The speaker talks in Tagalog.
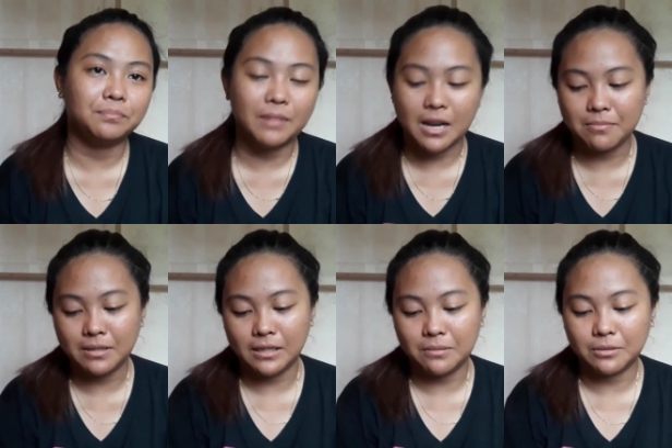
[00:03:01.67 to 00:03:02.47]
mga
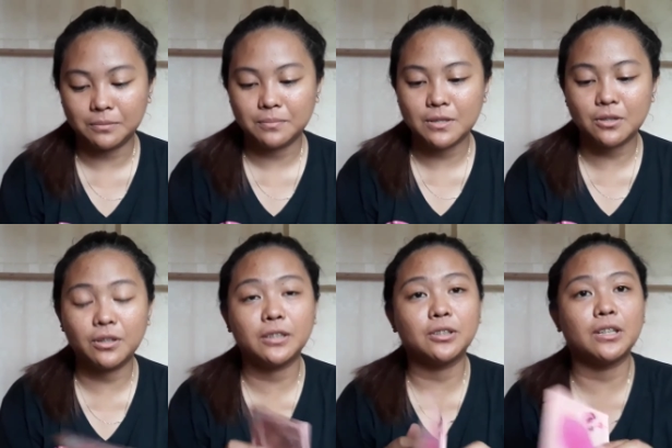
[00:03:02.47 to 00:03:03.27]
binili mo. So,
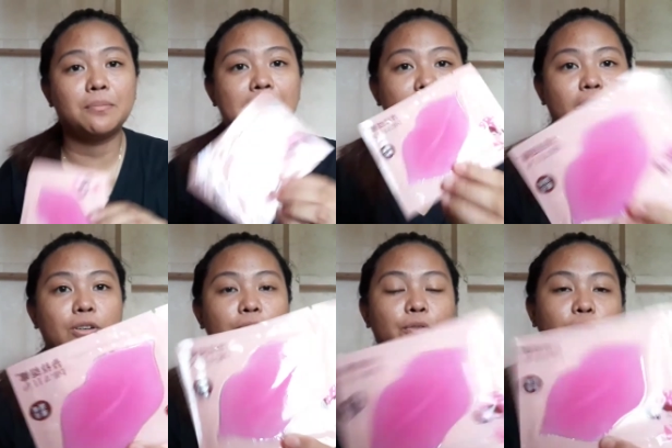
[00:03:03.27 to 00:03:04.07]
ito, nabili
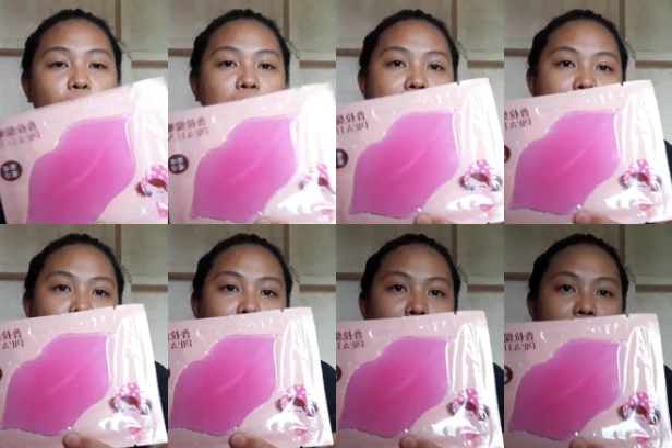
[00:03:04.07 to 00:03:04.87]
ko for only 7